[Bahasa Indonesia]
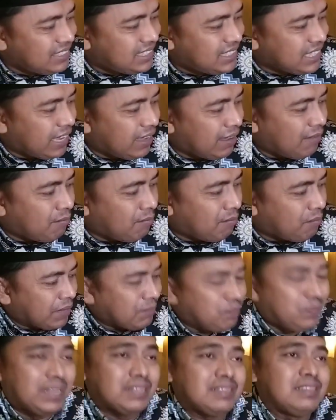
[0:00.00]
Jam
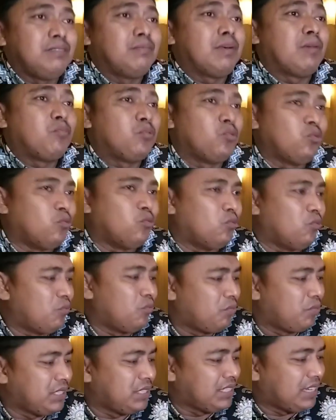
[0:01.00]
14.50 oh,
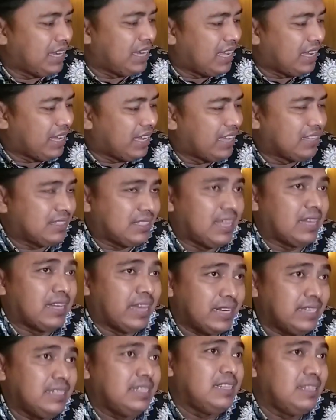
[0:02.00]
hari ini
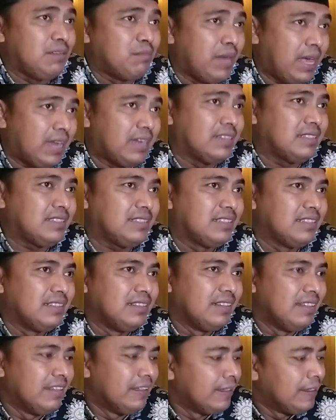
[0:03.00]
asar. Hari ini balas.
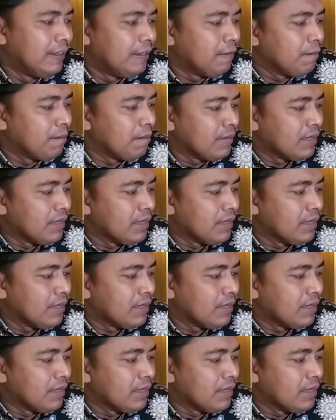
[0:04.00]
Oh, apa?